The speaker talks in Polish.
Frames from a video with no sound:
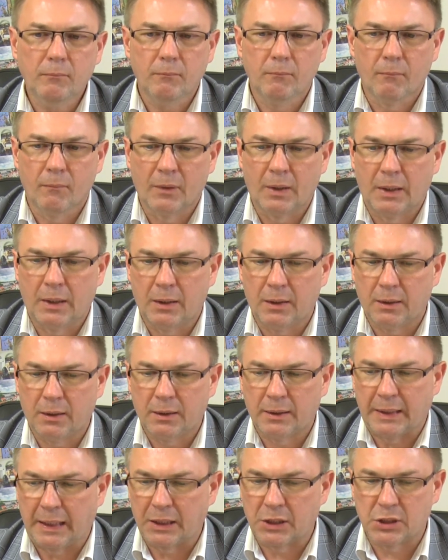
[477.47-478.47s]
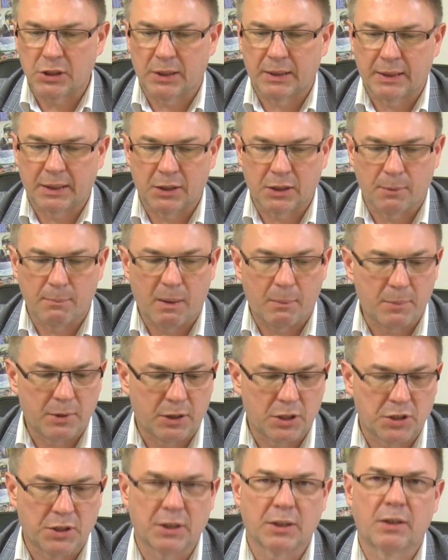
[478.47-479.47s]
Mm, e, także, także mamy
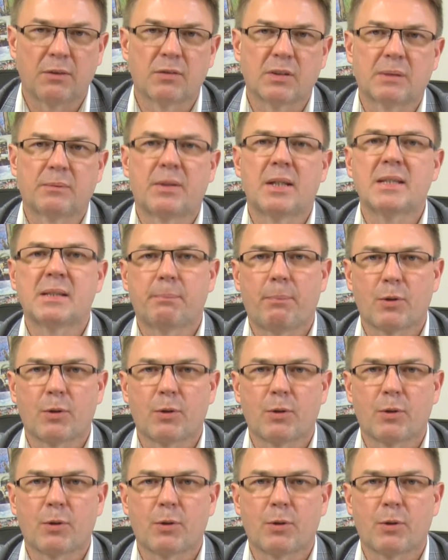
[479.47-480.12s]
też taki w ten